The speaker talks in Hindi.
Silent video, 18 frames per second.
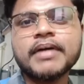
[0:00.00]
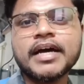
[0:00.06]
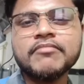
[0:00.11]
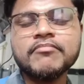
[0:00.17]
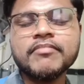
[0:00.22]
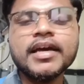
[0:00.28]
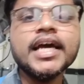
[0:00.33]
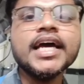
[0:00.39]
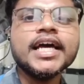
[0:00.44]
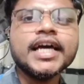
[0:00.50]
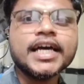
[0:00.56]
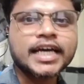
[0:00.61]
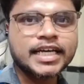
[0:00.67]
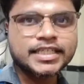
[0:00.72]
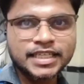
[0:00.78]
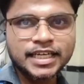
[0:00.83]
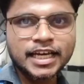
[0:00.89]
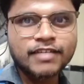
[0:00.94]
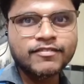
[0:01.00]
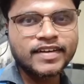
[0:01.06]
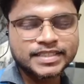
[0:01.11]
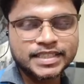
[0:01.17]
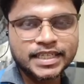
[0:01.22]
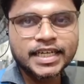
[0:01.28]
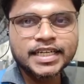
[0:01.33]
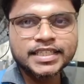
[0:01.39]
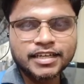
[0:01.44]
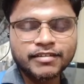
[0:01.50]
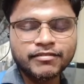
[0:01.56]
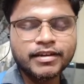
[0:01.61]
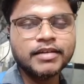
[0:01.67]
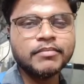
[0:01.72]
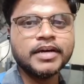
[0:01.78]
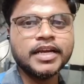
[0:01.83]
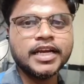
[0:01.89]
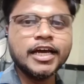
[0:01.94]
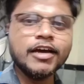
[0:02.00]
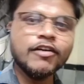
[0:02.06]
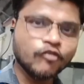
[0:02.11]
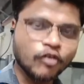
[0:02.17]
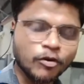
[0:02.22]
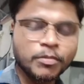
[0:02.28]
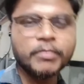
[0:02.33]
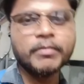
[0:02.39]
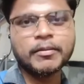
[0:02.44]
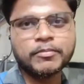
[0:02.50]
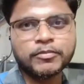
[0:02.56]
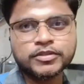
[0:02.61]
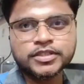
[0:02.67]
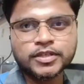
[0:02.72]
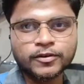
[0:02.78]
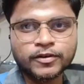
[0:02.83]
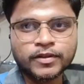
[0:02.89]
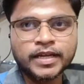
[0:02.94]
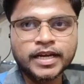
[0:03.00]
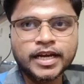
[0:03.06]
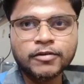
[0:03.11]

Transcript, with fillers: के बाद में कैसी क्या फैसिलिटीज़ अवेलेबल है वो भी मैं आपको ज़रूर